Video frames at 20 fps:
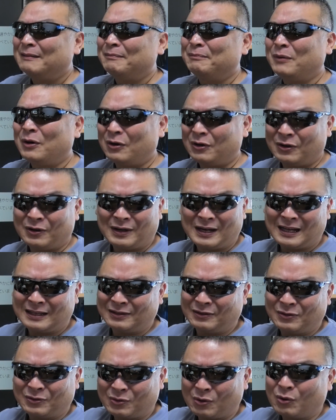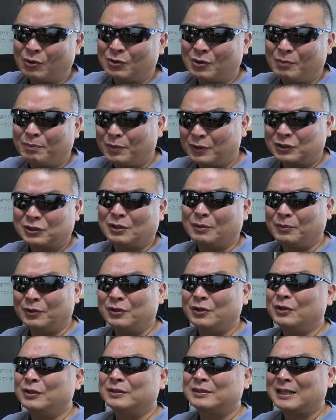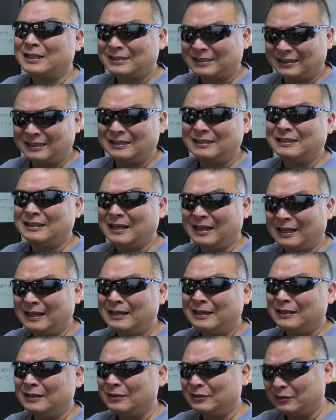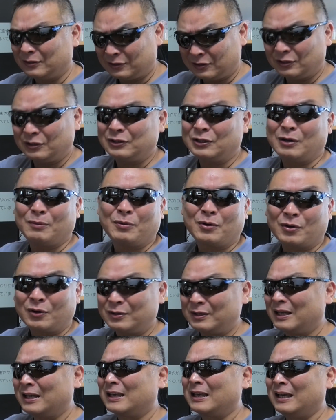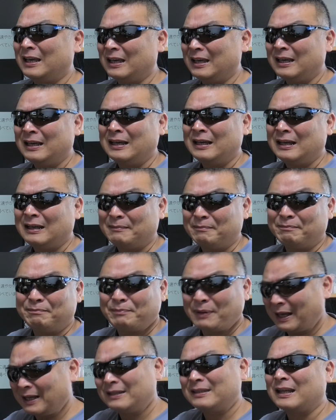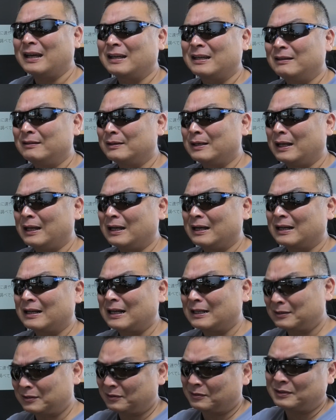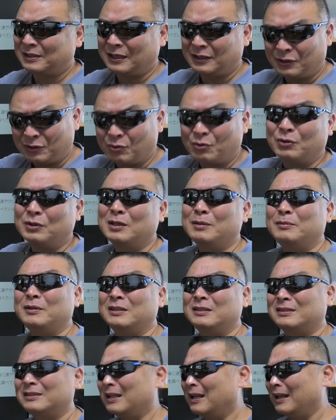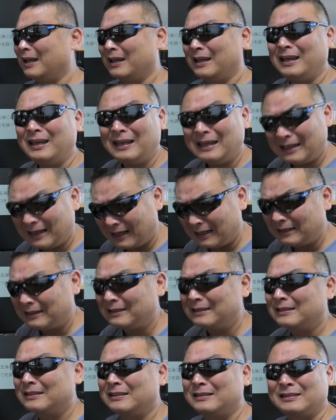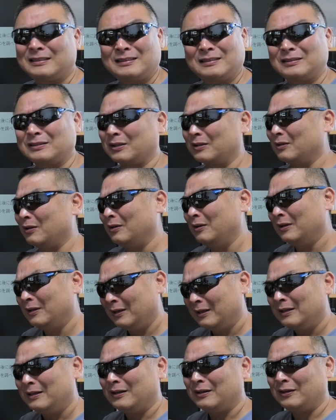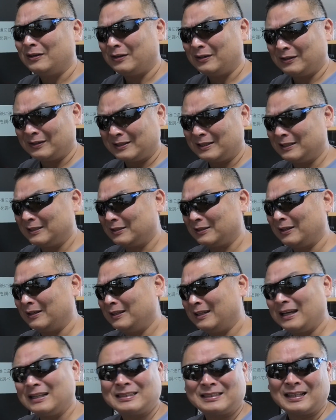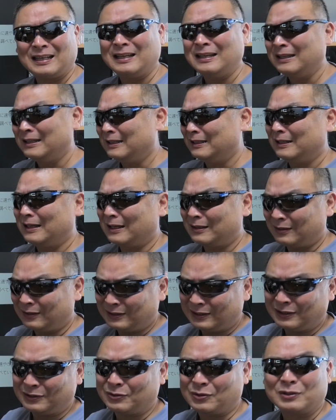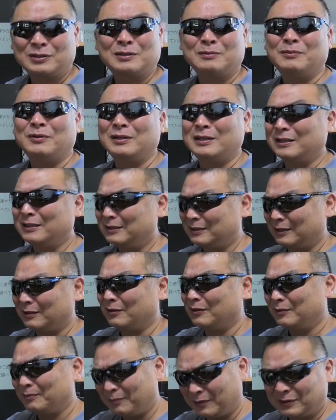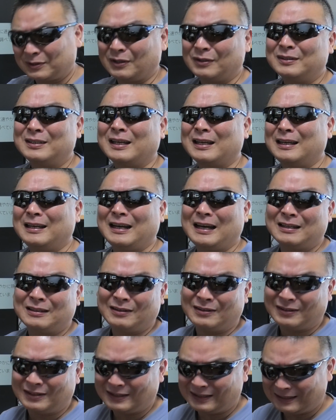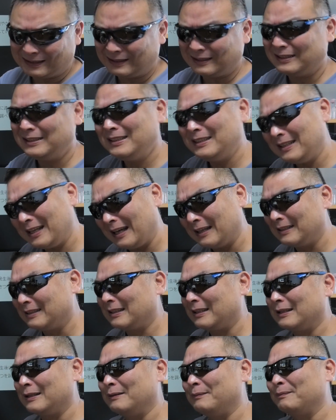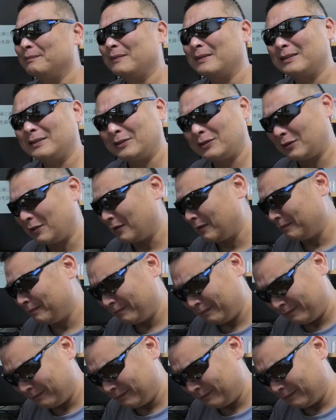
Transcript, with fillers: もうあのここのポストも用意したしね給料もこんだけパンってあげるから家族で旅行でも行ったらええやんその傷を癒してあの引っ越しもできるしもうそんだけあのいいやんそう、ね